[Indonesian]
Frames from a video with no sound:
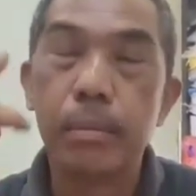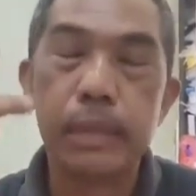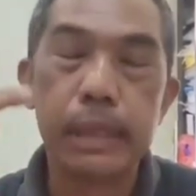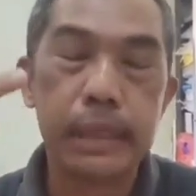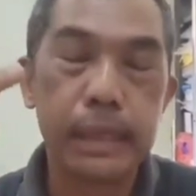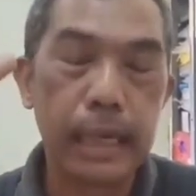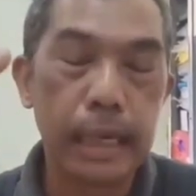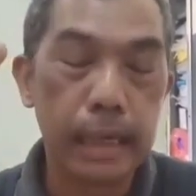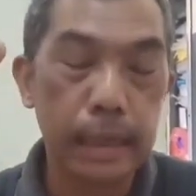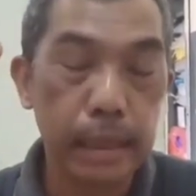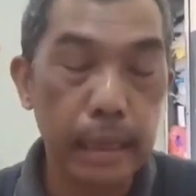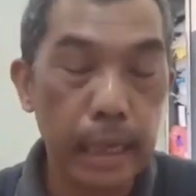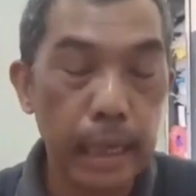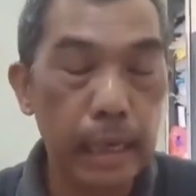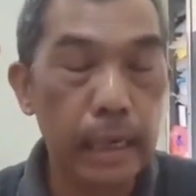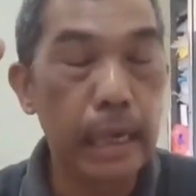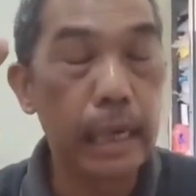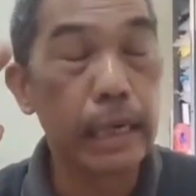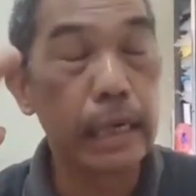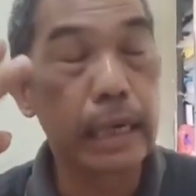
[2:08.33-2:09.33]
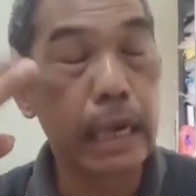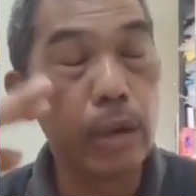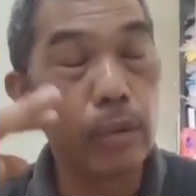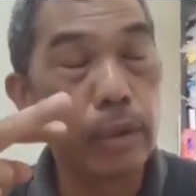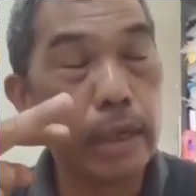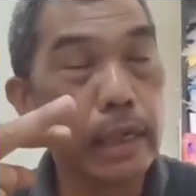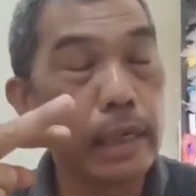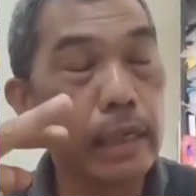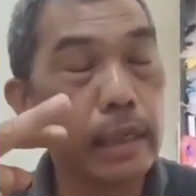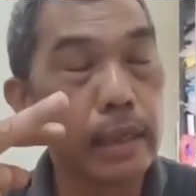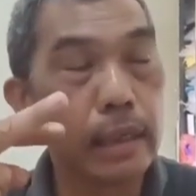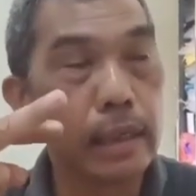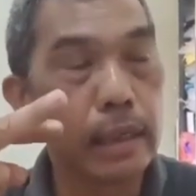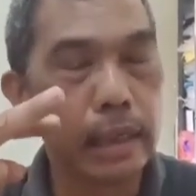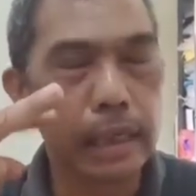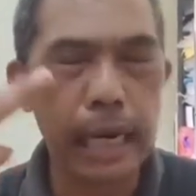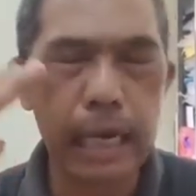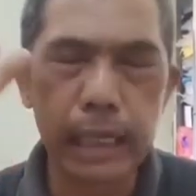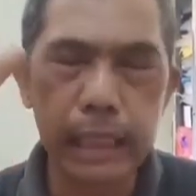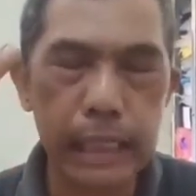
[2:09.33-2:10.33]
misalnya dari kawin
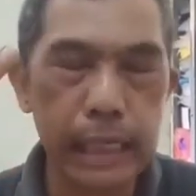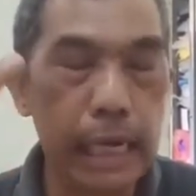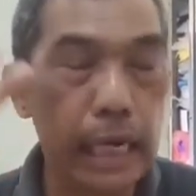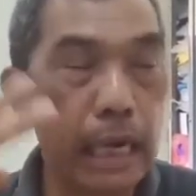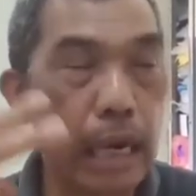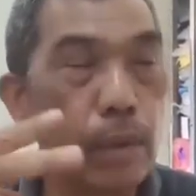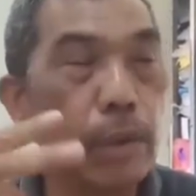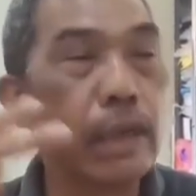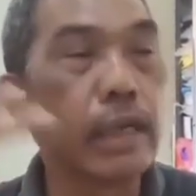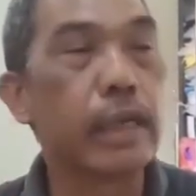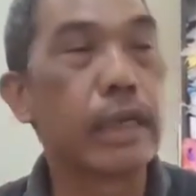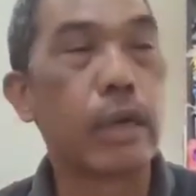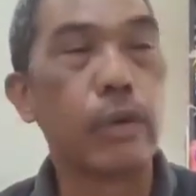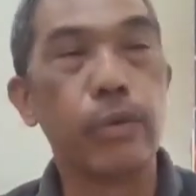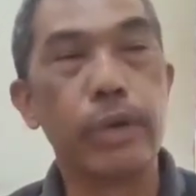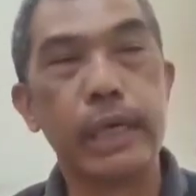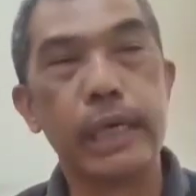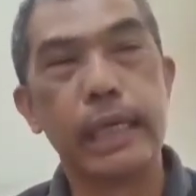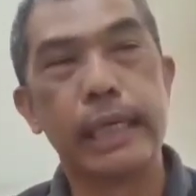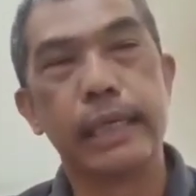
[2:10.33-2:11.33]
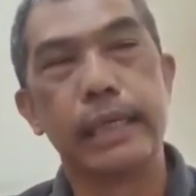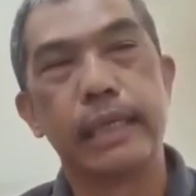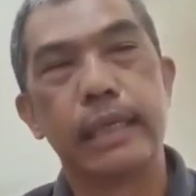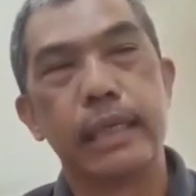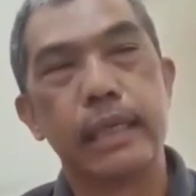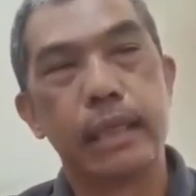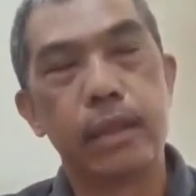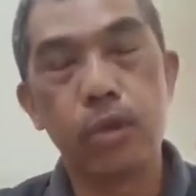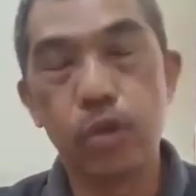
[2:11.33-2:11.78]
eh, dari tidak kawin ke kawin hmm.